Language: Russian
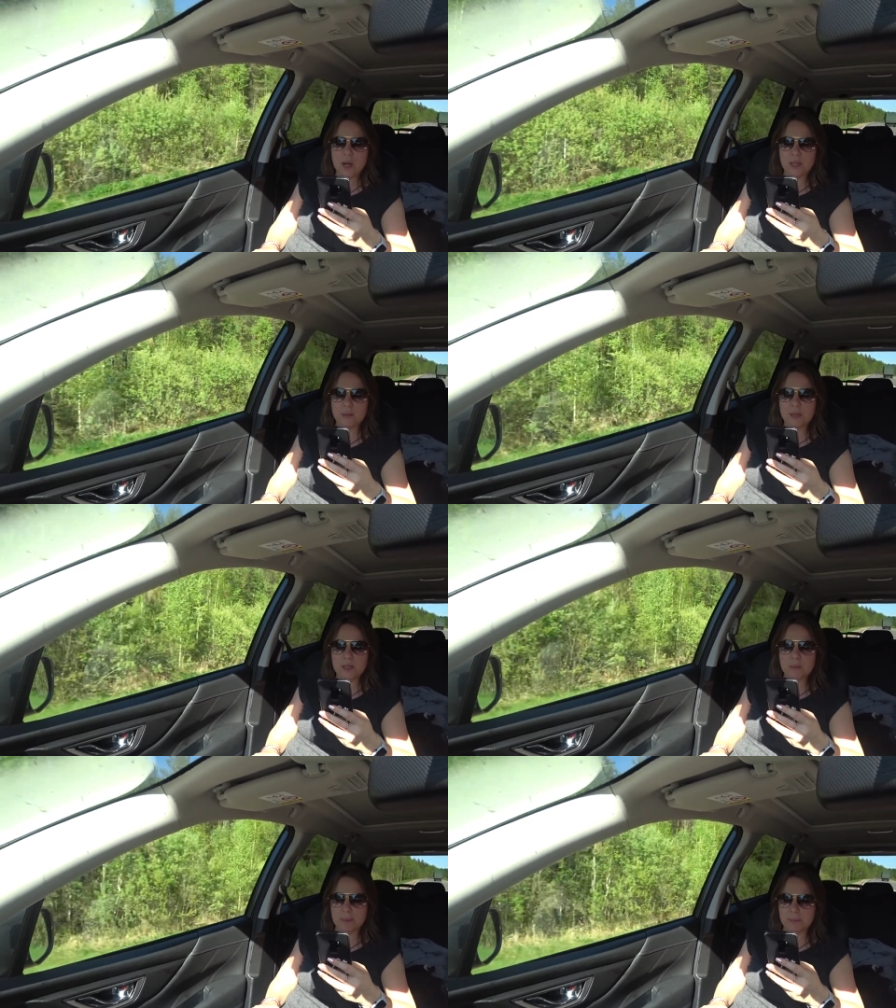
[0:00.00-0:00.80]
Она была
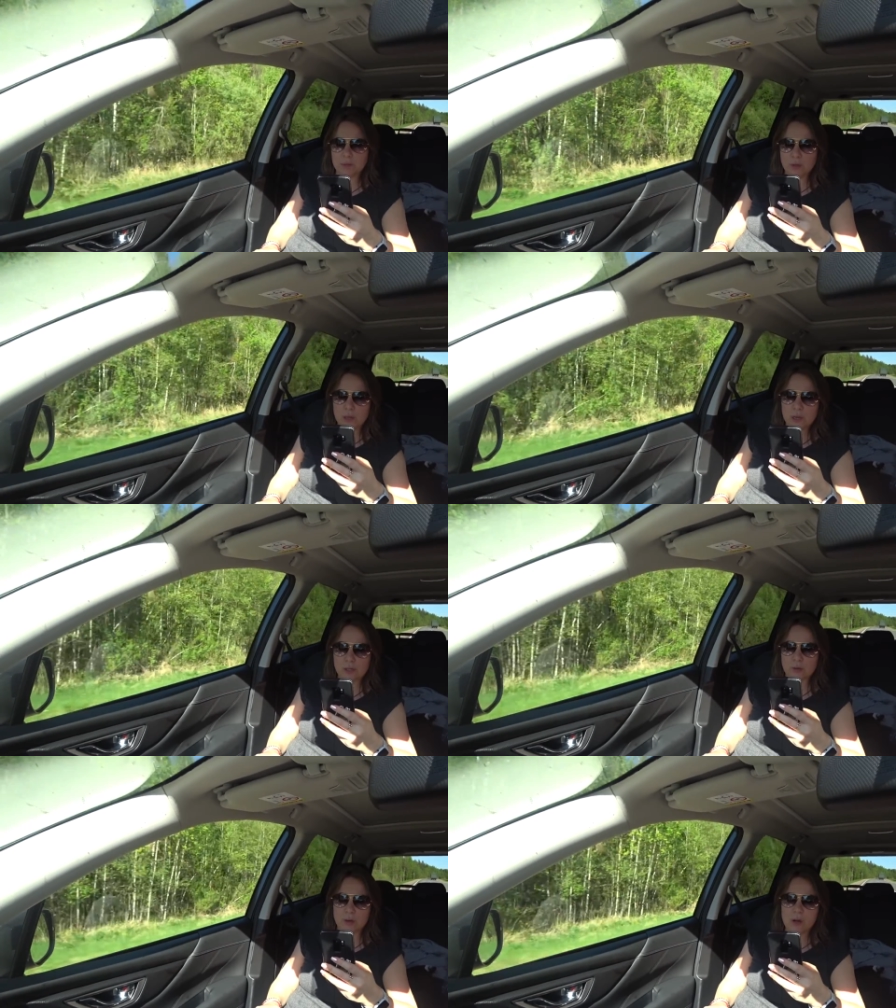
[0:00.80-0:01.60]
с папой, все
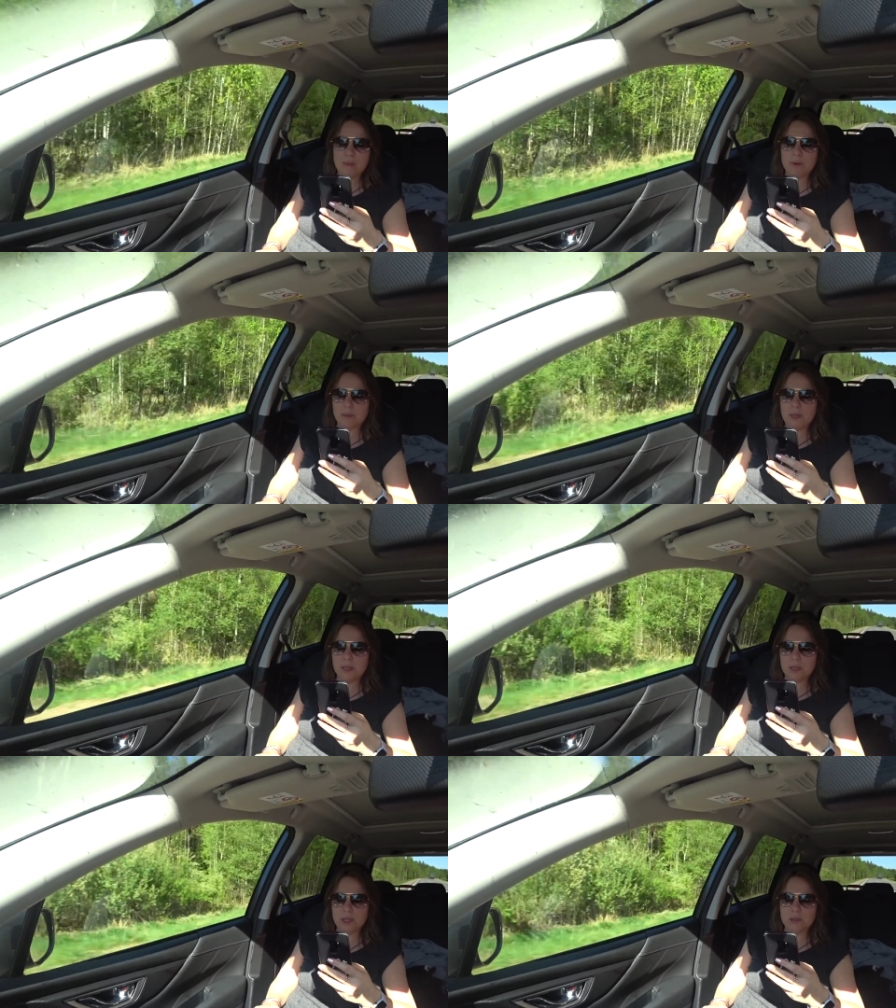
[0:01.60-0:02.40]
хорошо. Про меня
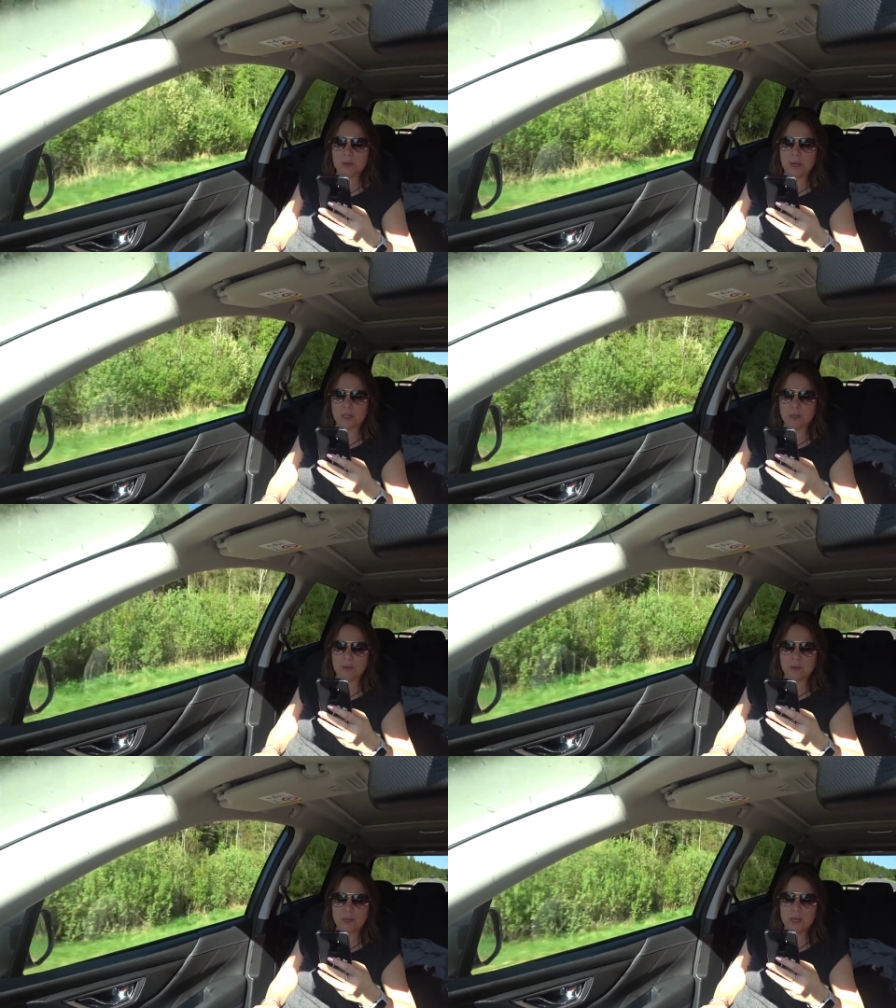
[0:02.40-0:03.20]
даже не
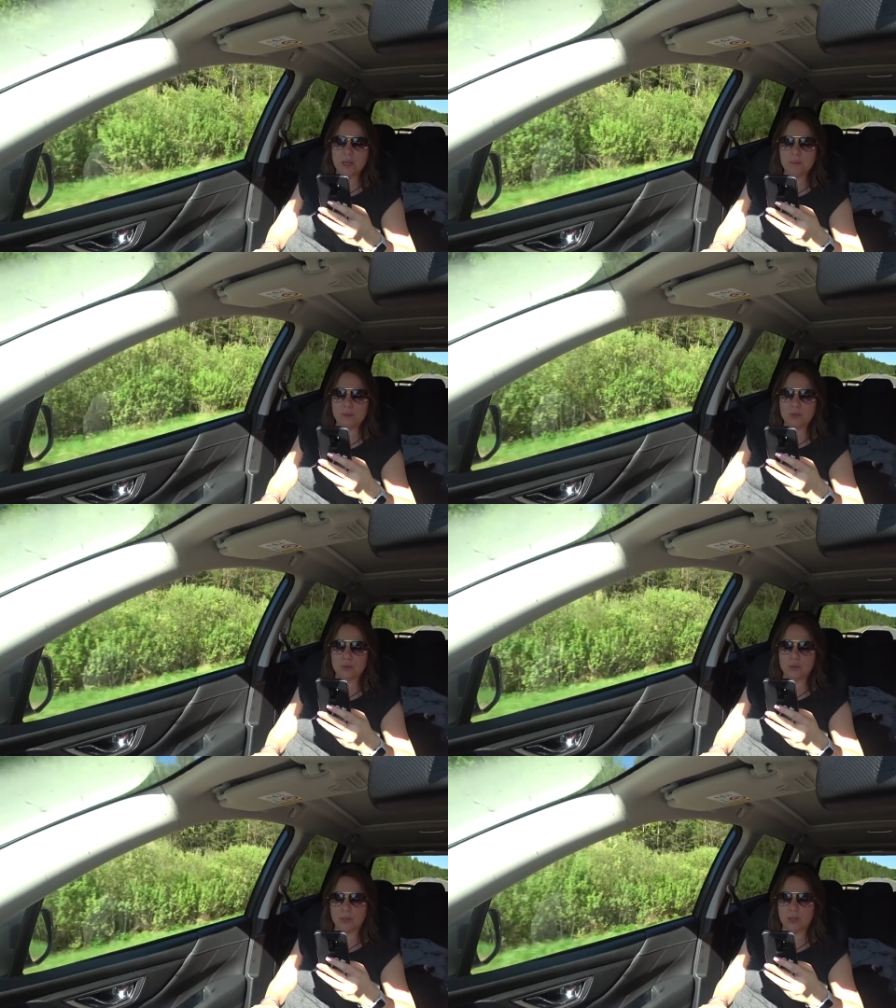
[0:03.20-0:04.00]
спрашивала, меня не было
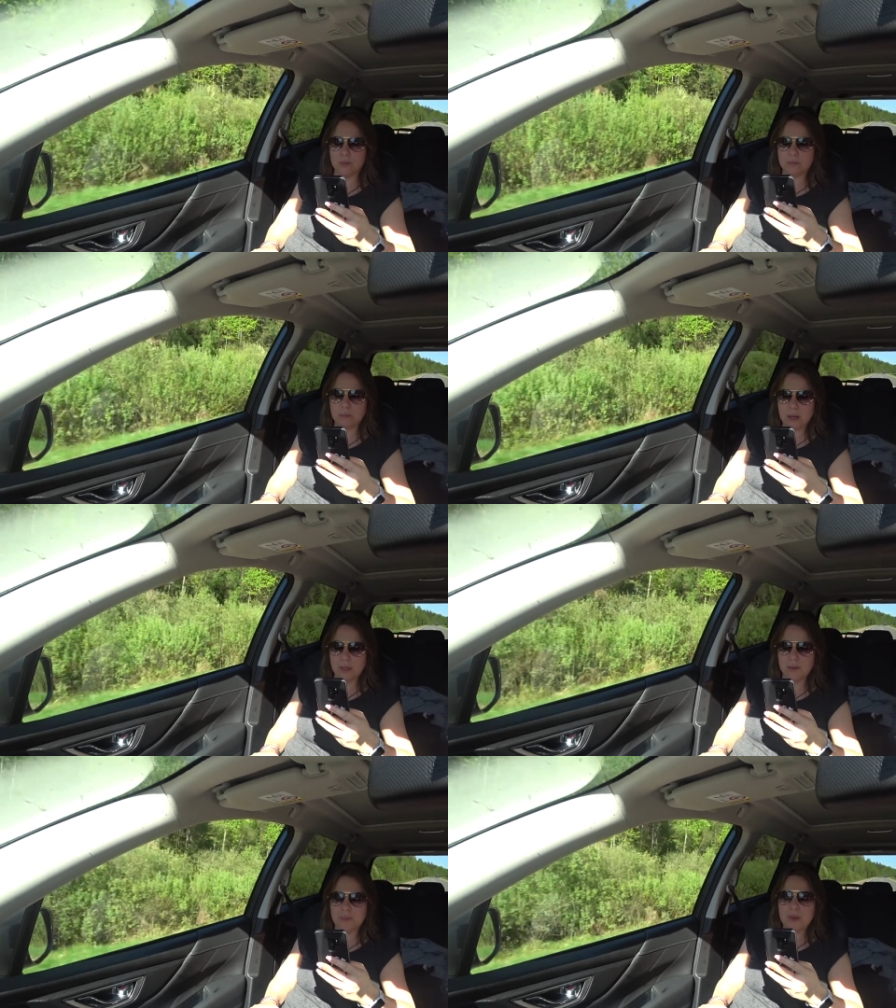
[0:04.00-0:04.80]
сутки,
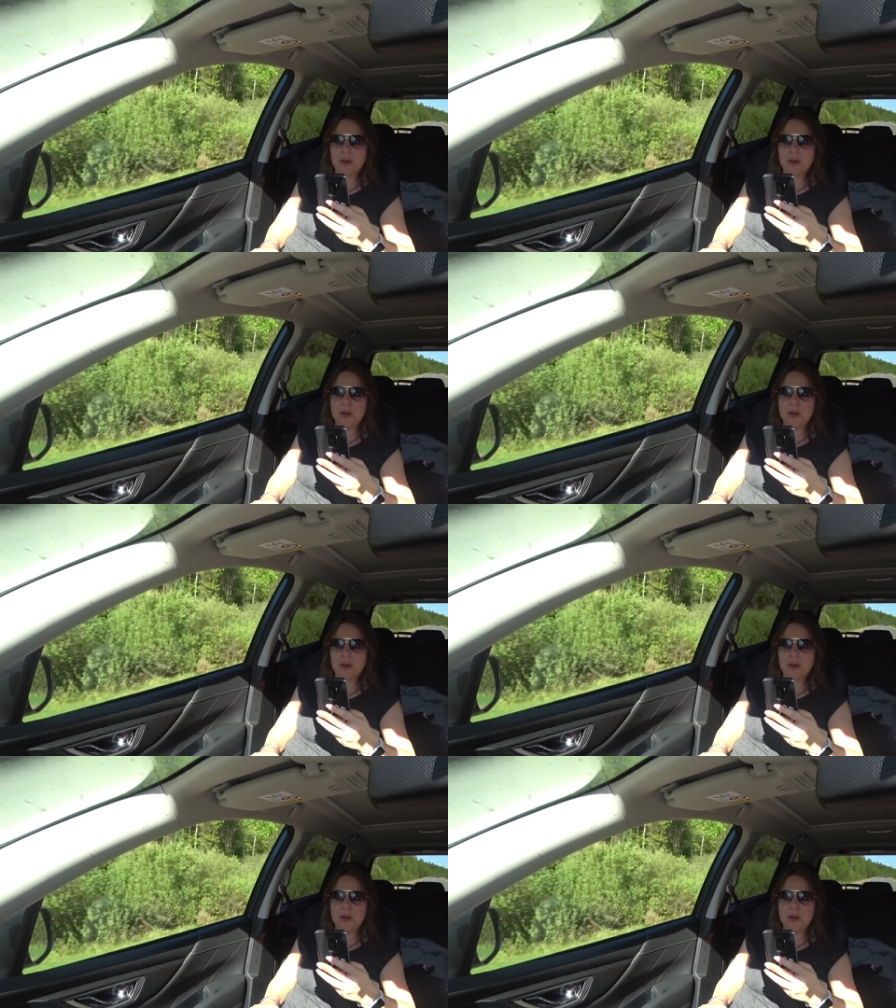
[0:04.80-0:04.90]
мало.